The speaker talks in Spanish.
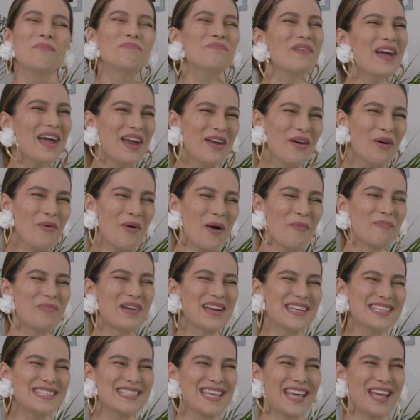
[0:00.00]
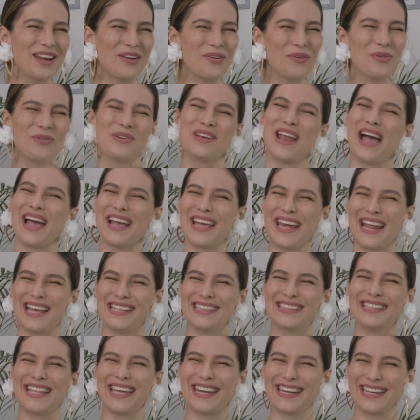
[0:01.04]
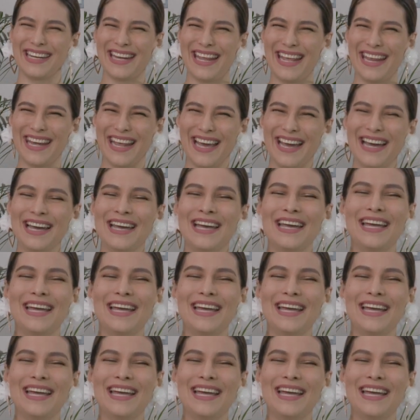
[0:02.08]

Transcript: pero va a parecer una gran ternera.